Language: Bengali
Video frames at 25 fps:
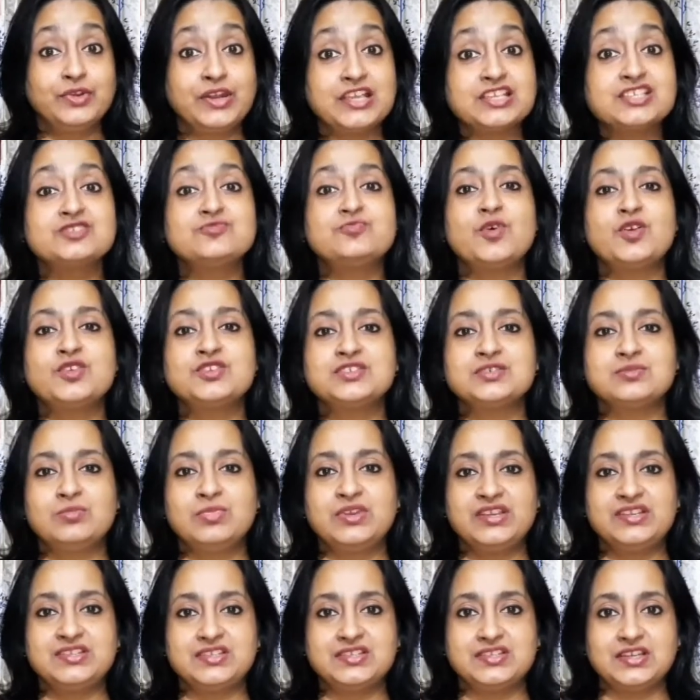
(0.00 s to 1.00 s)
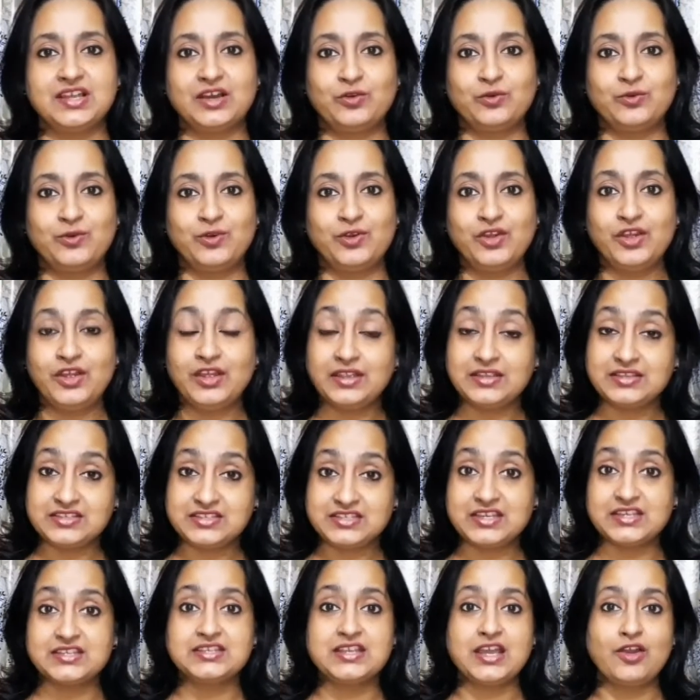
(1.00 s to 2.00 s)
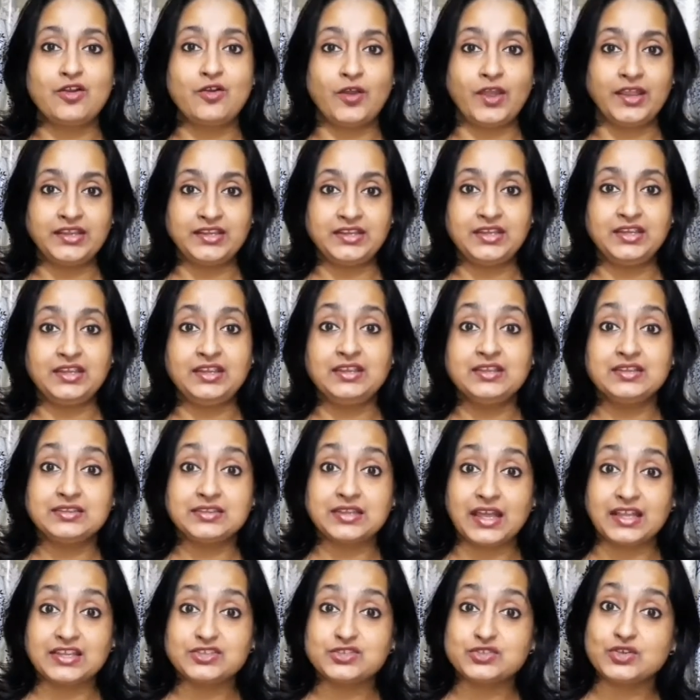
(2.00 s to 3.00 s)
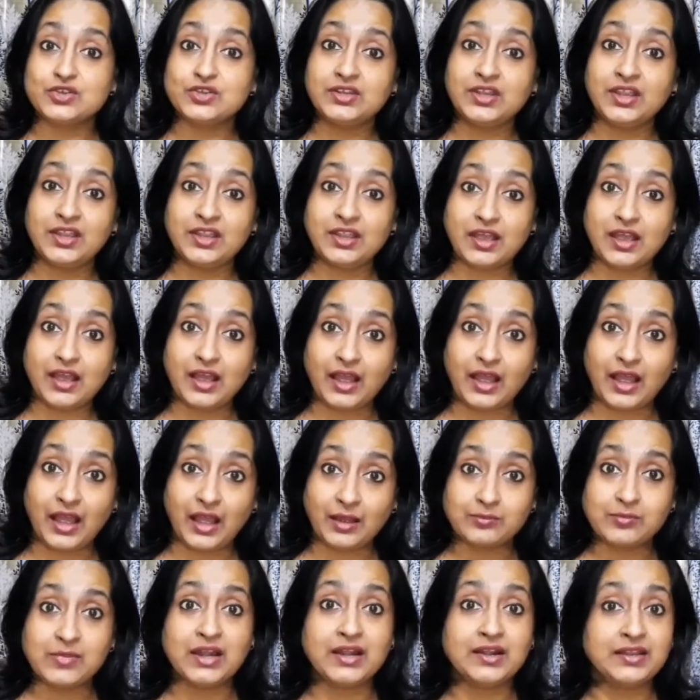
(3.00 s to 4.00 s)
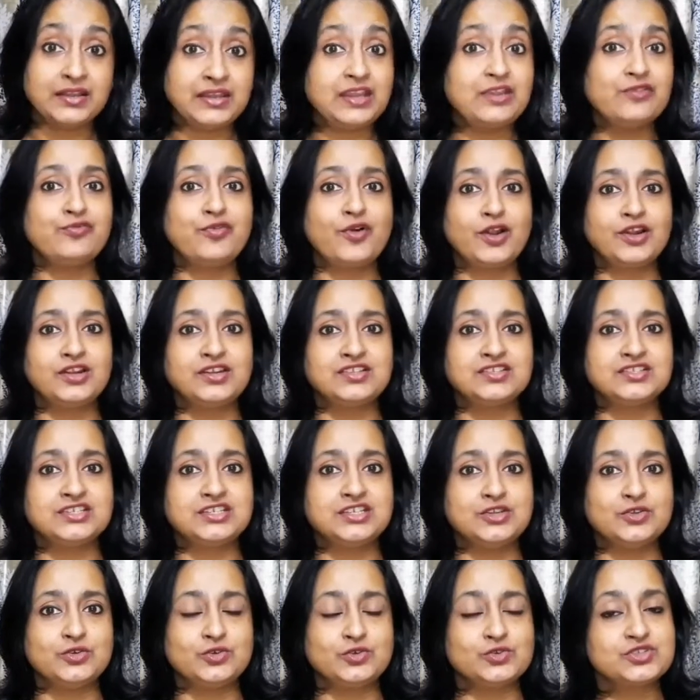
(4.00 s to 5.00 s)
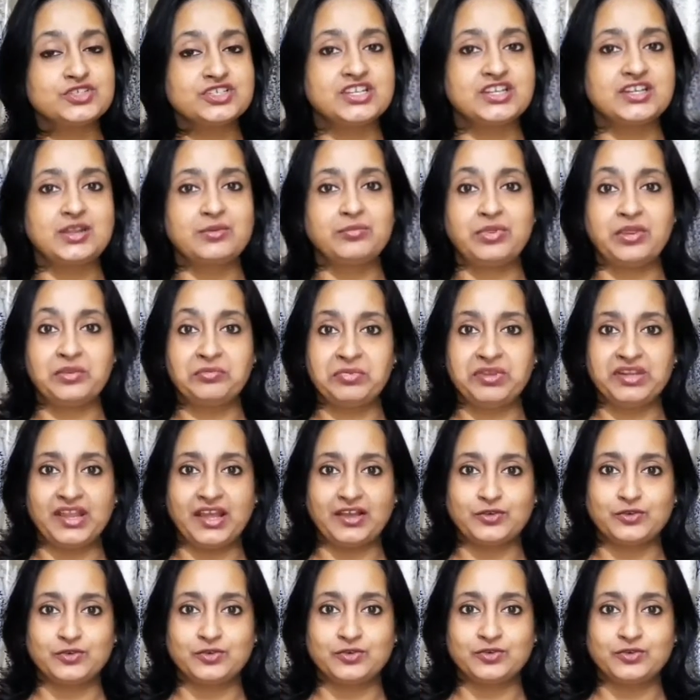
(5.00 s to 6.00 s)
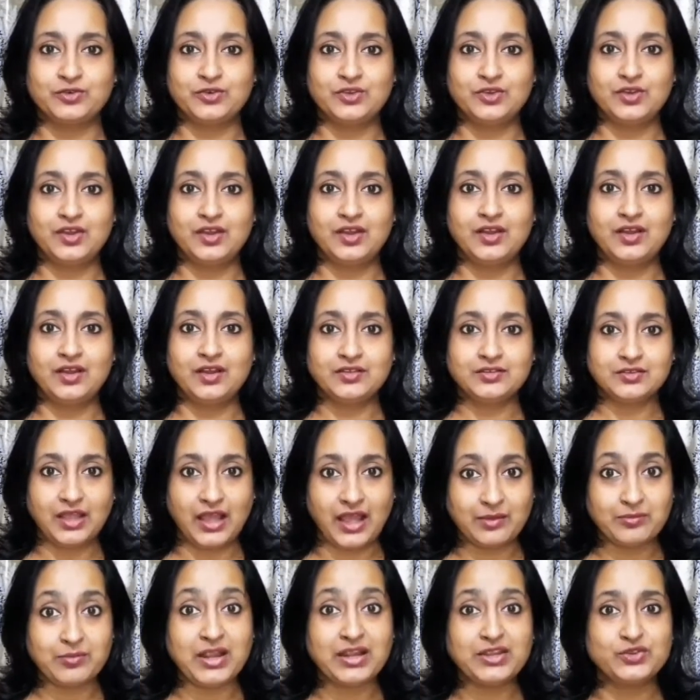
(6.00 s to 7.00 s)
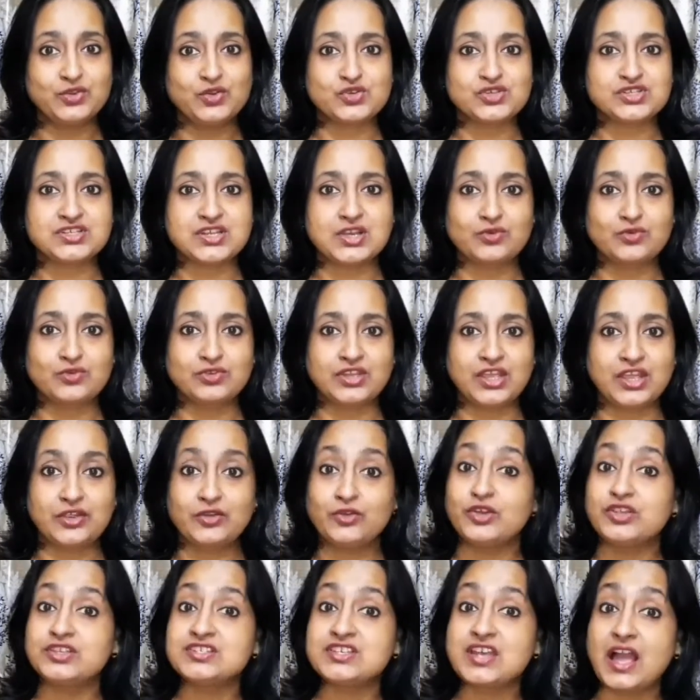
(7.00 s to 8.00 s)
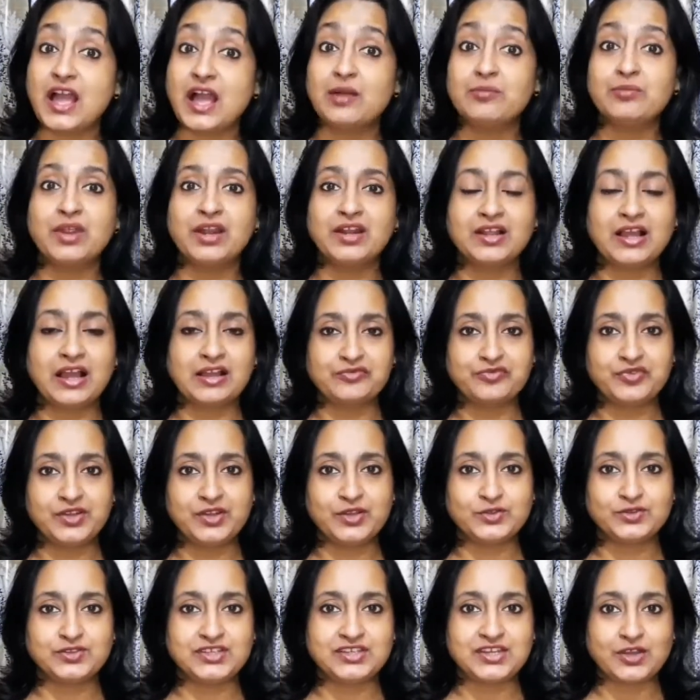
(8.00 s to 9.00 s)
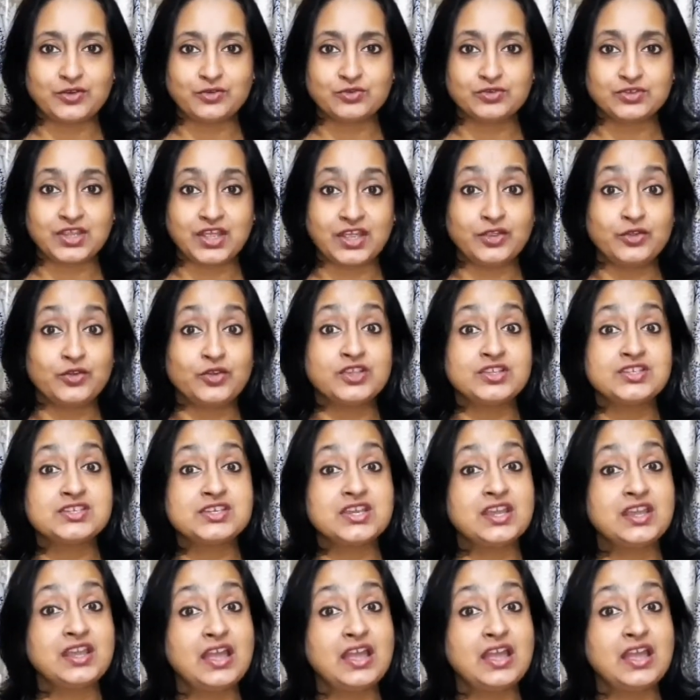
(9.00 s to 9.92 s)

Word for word: রেসপন্সিবিলিটি নাও যেটা হয়নি তার জন্যে আমার কি ফল্ট ছিল সেটা ভেবে দেখো আমার দোষটা কোথায় হয়েছে আমার গাফিলতিটা কোথায় হয়েছে